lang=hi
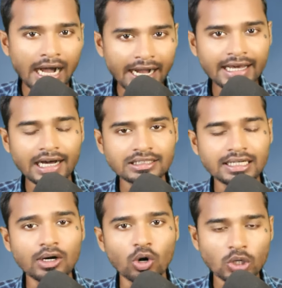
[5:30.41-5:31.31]
आ रहा
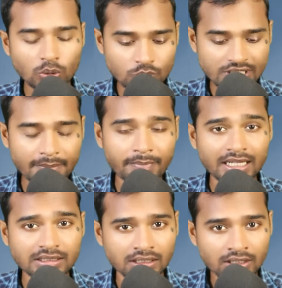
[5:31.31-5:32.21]
था और उसके
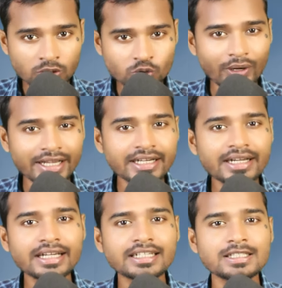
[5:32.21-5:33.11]
बाद जो
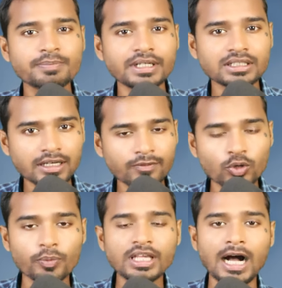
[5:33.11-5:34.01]
इंटरनेट स्पीड था
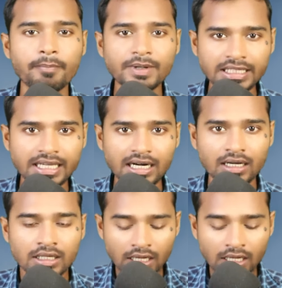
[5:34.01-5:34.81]
वो भी आपने देखा